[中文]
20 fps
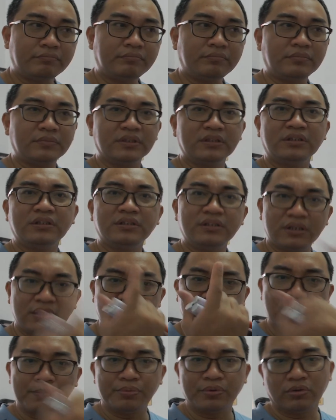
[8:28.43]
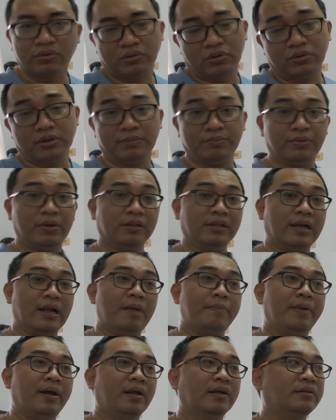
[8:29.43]
自己傻不隆咚的不知道在干
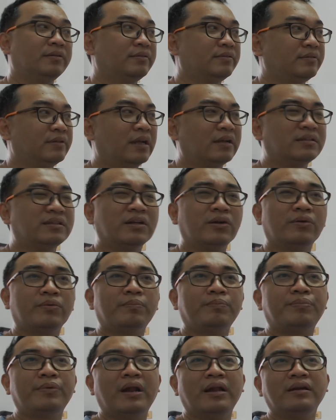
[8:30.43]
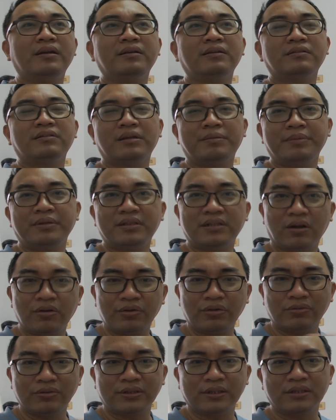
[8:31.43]
嘛。那这不然呢？在那边找
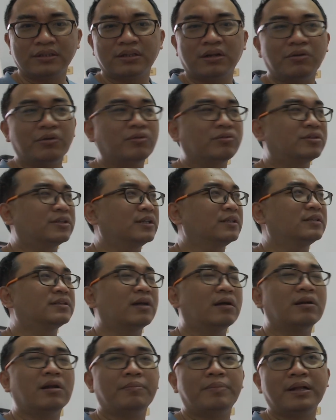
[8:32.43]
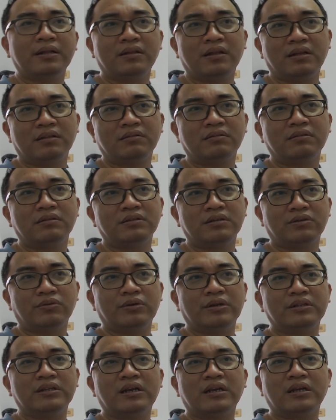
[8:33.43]
用神找用神找老半天，结果
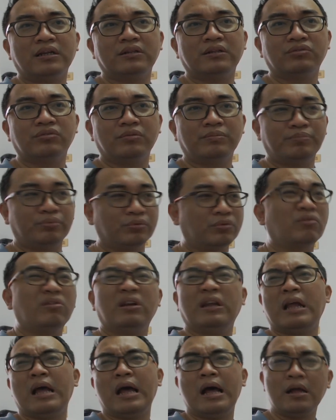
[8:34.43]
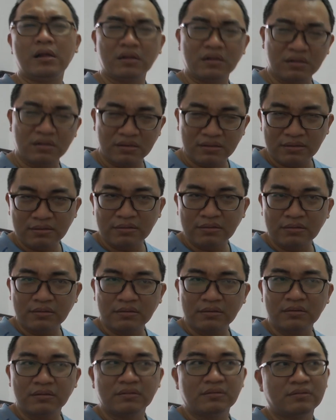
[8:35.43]
人家跟你说不对呀。
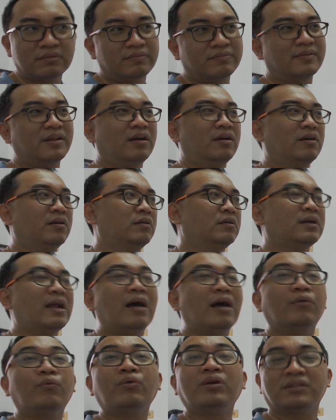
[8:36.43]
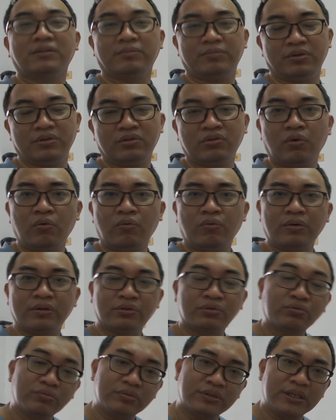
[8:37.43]
啊，那为什么都会
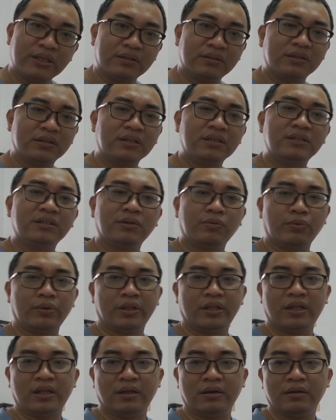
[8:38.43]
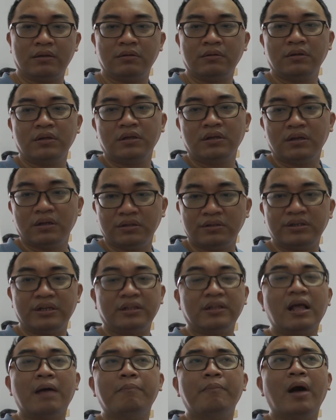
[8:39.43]
出现这一些问题呢？很简
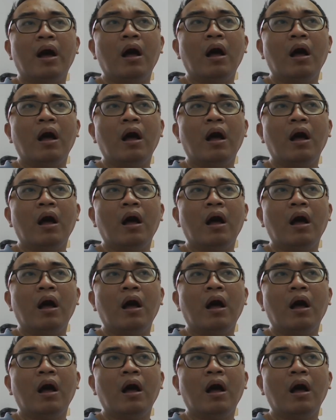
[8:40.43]
单嘛，